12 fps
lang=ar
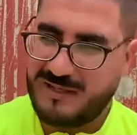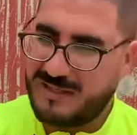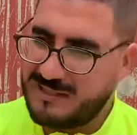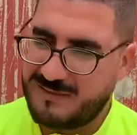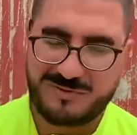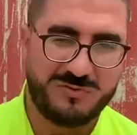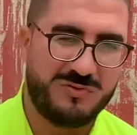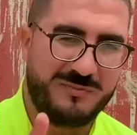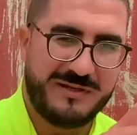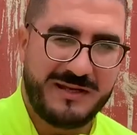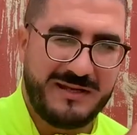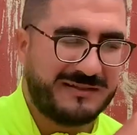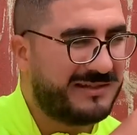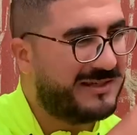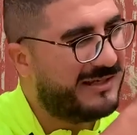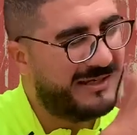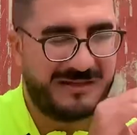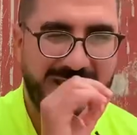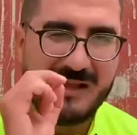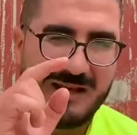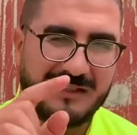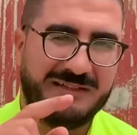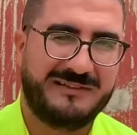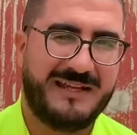اي مسؤول من هنا لهين
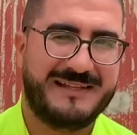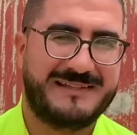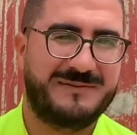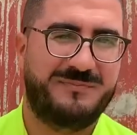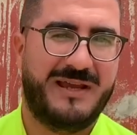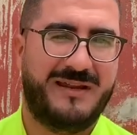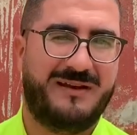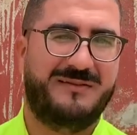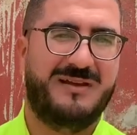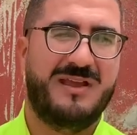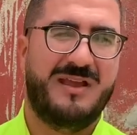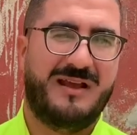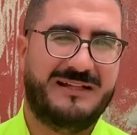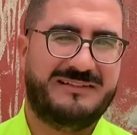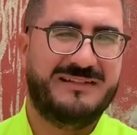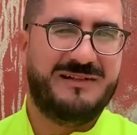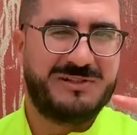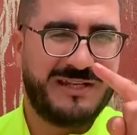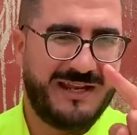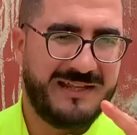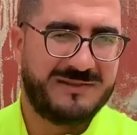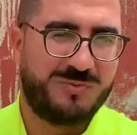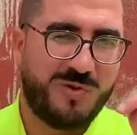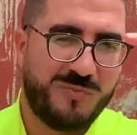غادي يتحاسب معنا حتى انا باش
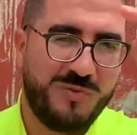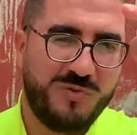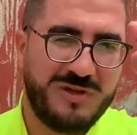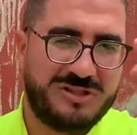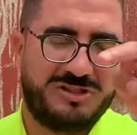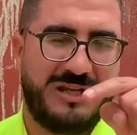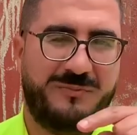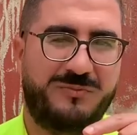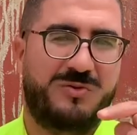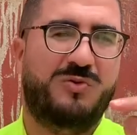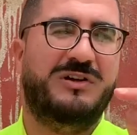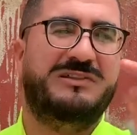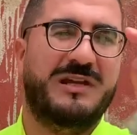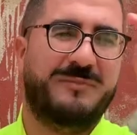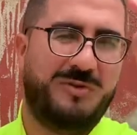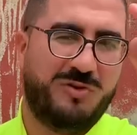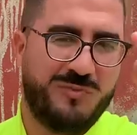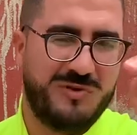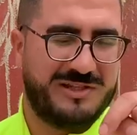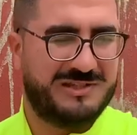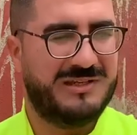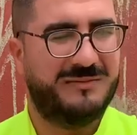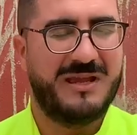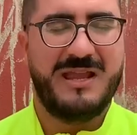غنحاسبكم بولاد الشعب وغنتابعكم بولاد
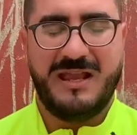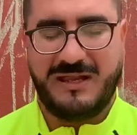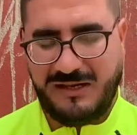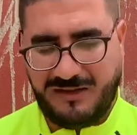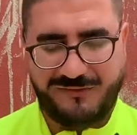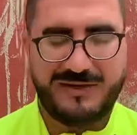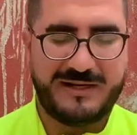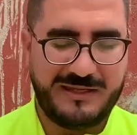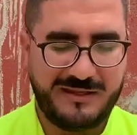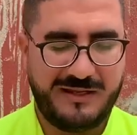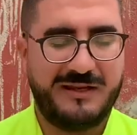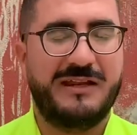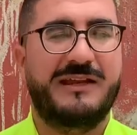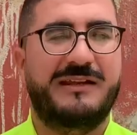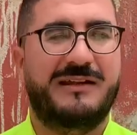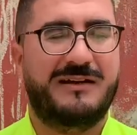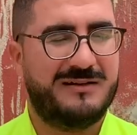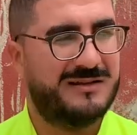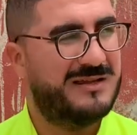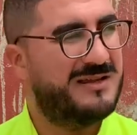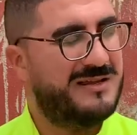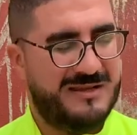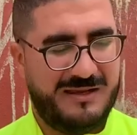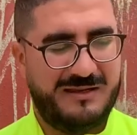الشعب على الحفاري على الاناره
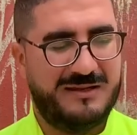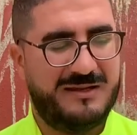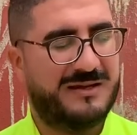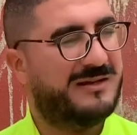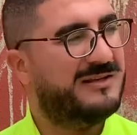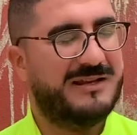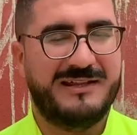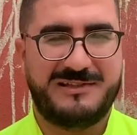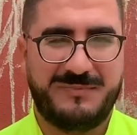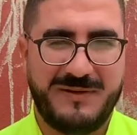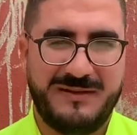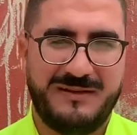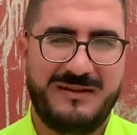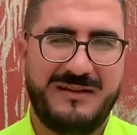على الازبال